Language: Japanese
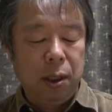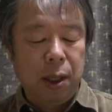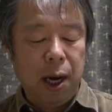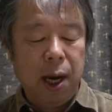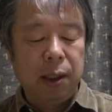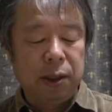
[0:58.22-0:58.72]

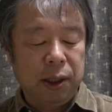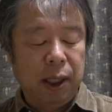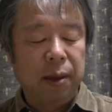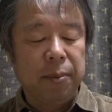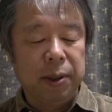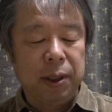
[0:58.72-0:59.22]
あ
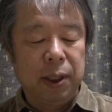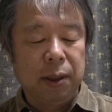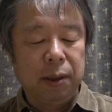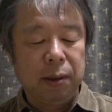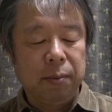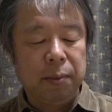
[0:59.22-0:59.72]
違います
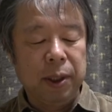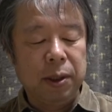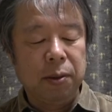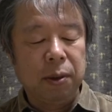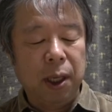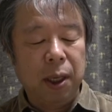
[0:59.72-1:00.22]
ね別
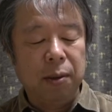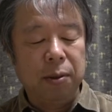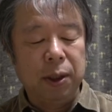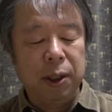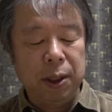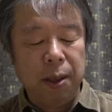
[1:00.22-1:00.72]
の系統
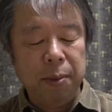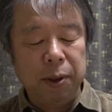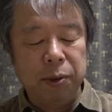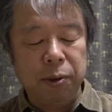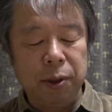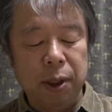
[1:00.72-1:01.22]
ですね
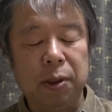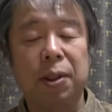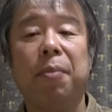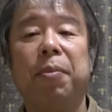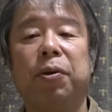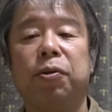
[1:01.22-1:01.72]
313と
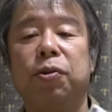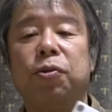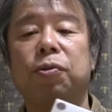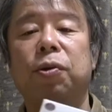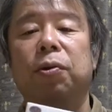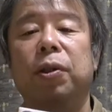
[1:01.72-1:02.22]

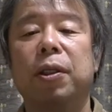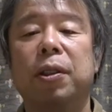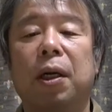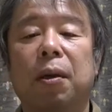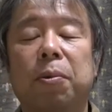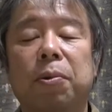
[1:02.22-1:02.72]
314です
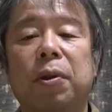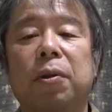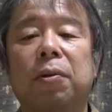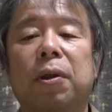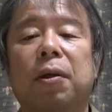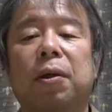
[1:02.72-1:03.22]
から僕が
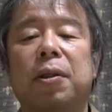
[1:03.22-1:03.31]
乗ったのが